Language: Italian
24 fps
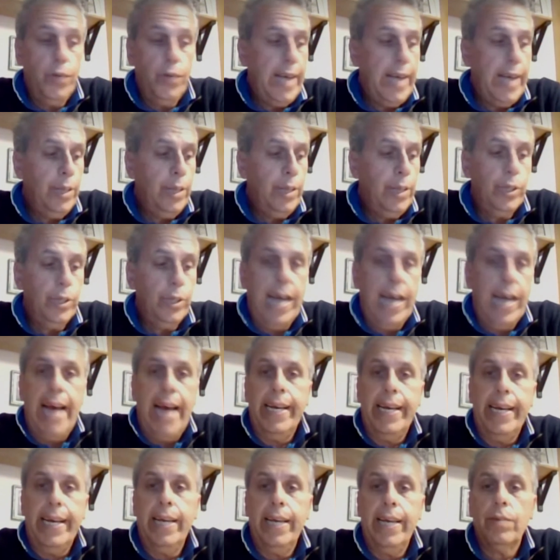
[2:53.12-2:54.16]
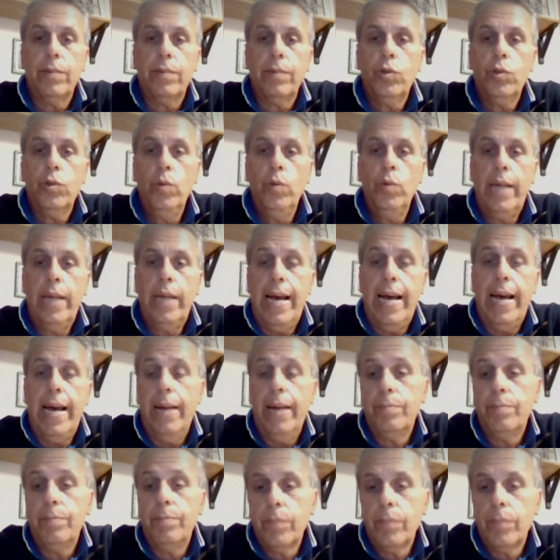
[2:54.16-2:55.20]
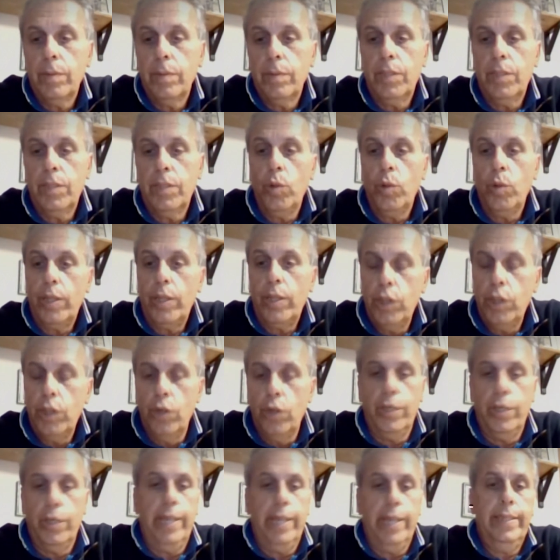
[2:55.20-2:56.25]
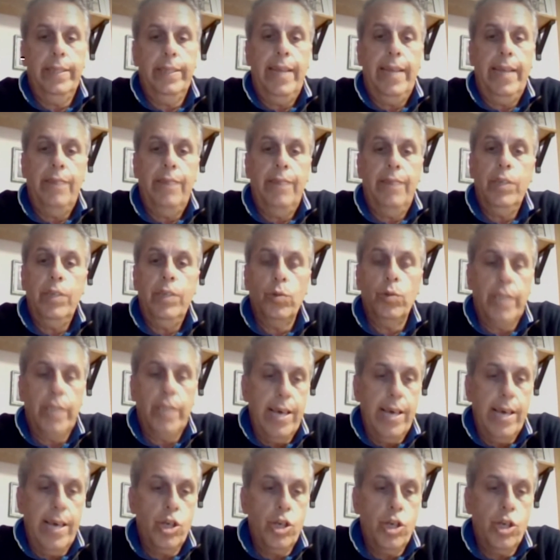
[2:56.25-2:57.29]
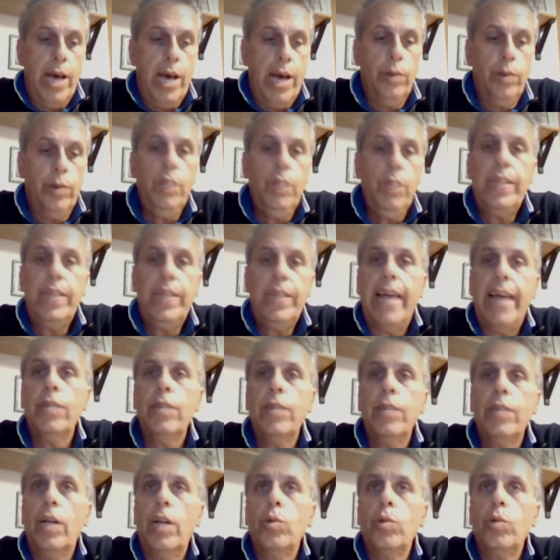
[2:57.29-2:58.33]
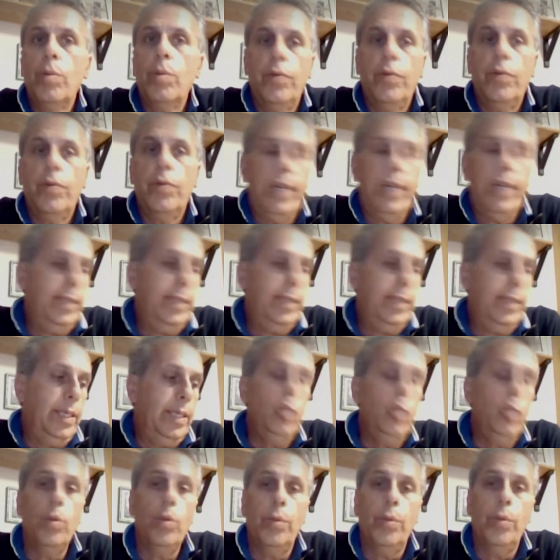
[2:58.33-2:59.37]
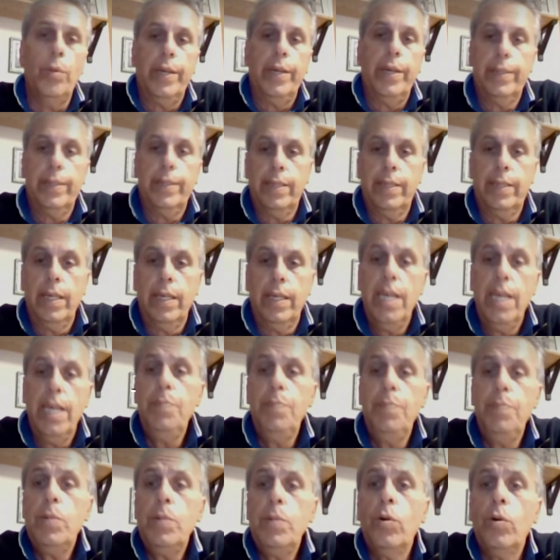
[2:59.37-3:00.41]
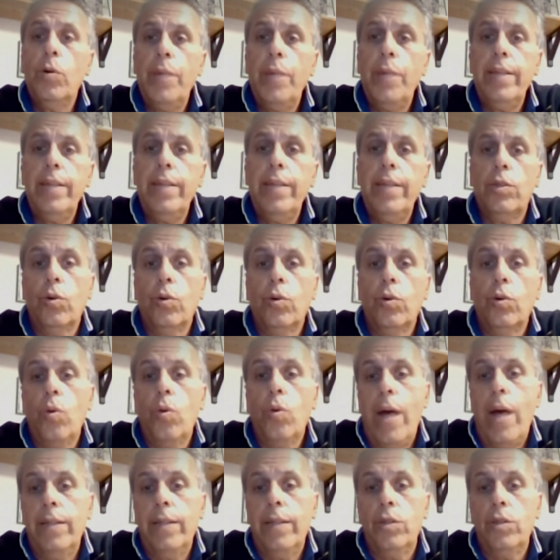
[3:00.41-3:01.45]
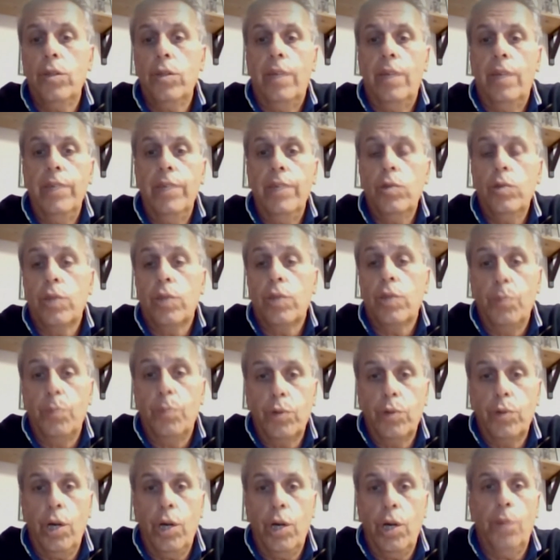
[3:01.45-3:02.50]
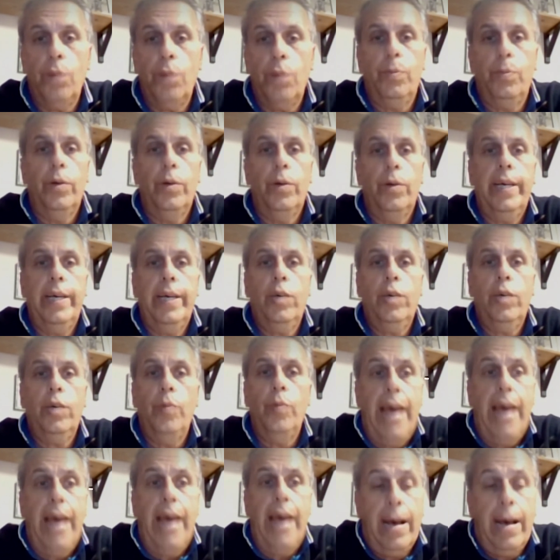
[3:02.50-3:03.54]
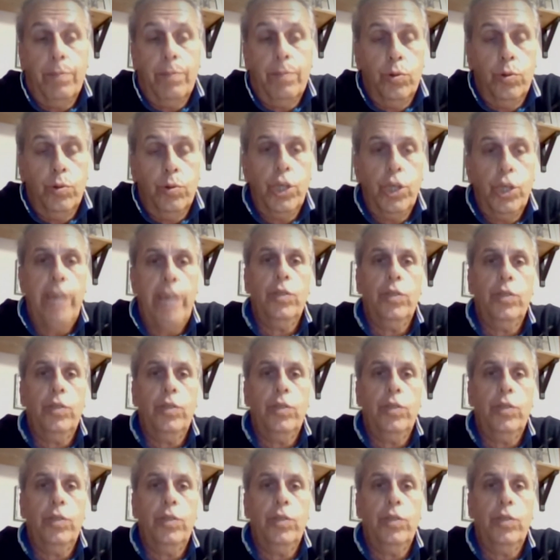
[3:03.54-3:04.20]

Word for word: vorrei tornare sulla situazione della Virtus Chianciano dividendola in due, momenti, in due momenti. Il primo momento quando la Virtus purtroppo, e come è successo